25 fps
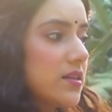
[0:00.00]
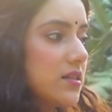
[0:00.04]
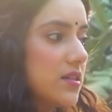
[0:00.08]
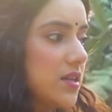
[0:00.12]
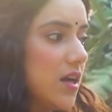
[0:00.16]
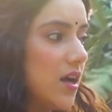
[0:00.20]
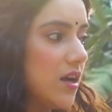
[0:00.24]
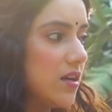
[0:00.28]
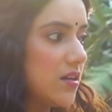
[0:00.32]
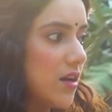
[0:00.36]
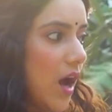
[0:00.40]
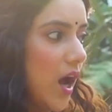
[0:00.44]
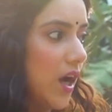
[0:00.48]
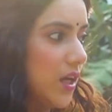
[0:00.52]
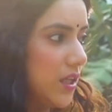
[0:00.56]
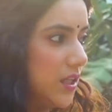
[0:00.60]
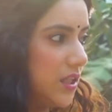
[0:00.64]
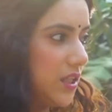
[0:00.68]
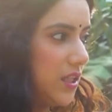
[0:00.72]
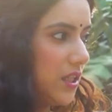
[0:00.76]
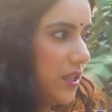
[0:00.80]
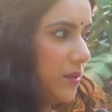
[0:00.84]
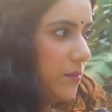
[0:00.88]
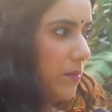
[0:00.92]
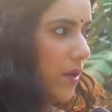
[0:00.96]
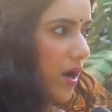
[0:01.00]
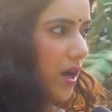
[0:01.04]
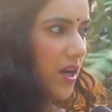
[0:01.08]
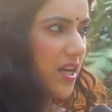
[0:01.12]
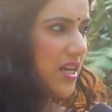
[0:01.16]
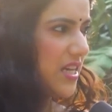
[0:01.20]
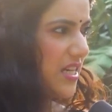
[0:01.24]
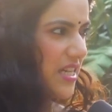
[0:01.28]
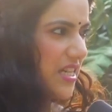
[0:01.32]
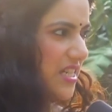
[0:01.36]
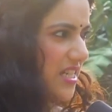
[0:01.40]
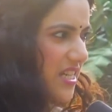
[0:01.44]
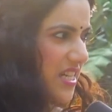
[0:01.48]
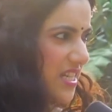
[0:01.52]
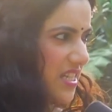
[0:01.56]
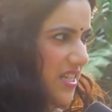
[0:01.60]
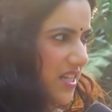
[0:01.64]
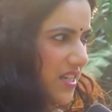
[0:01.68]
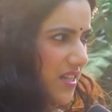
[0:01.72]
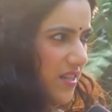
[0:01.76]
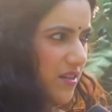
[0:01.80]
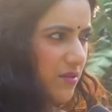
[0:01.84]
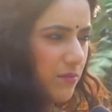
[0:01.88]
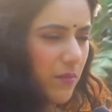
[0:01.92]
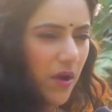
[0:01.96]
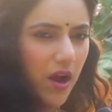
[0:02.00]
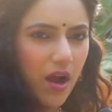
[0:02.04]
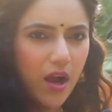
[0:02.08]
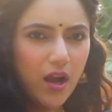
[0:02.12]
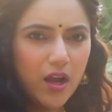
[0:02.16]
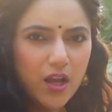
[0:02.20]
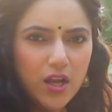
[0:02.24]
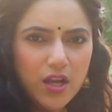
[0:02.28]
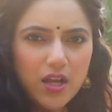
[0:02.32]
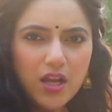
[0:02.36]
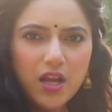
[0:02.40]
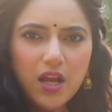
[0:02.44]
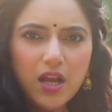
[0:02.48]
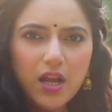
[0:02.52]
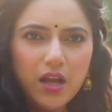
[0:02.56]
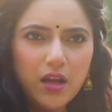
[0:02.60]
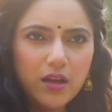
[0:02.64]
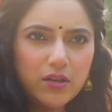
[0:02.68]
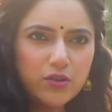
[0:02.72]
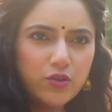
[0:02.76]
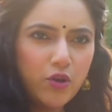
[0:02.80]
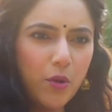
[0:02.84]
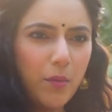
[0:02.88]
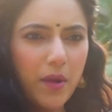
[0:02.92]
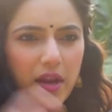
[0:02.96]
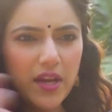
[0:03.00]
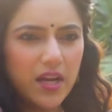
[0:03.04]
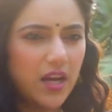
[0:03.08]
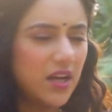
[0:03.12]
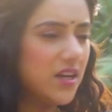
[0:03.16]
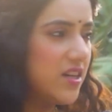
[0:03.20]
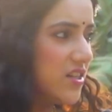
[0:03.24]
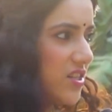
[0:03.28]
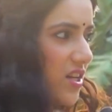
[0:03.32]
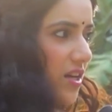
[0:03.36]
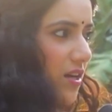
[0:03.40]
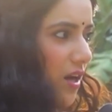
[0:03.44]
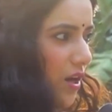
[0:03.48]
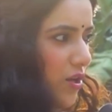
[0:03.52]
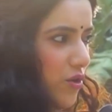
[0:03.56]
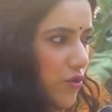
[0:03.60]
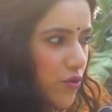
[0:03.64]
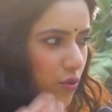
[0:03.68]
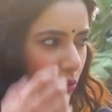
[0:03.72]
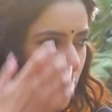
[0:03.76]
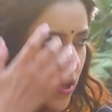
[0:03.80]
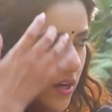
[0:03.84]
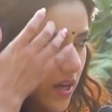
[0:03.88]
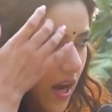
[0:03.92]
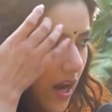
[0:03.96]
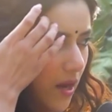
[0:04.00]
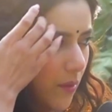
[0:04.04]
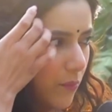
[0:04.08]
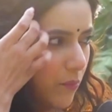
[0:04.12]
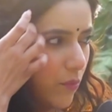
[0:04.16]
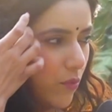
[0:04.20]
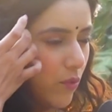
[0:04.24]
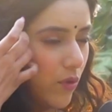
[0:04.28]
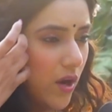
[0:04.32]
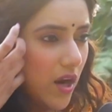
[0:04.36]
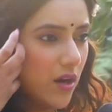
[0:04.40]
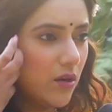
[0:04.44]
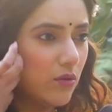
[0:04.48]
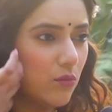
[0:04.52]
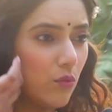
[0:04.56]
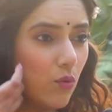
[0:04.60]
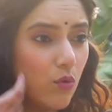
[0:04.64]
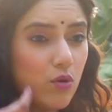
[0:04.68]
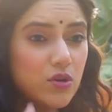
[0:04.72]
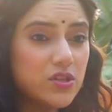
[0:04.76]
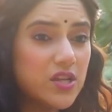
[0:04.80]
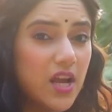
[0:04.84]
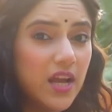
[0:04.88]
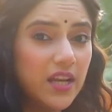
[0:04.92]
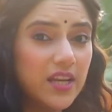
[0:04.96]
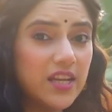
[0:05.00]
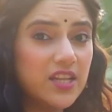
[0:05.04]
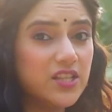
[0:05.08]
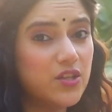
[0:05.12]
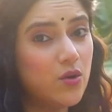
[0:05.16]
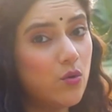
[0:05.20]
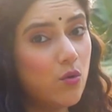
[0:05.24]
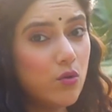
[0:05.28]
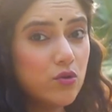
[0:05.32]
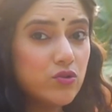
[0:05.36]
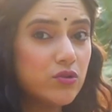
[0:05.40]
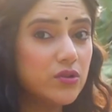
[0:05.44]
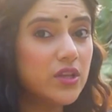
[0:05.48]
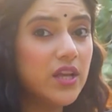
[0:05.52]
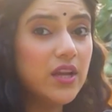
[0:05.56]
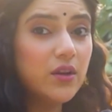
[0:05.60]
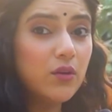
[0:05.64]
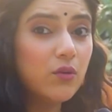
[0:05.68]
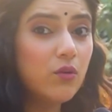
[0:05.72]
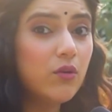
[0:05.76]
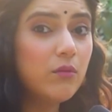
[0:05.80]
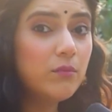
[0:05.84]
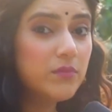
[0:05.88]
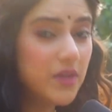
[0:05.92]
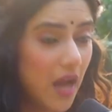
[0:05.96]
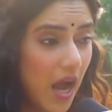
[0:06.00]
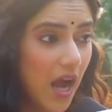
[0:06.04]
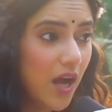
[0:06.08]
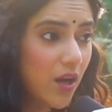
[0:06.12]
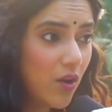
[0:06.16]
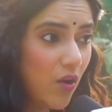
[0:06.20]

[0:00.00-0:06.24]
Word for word: একটা রাগি বা ইরিটেটেড বা সবাইকে নিজের কন্ট্রোলে রাখবো কারণ ও জানে যে ও যদি এরকম না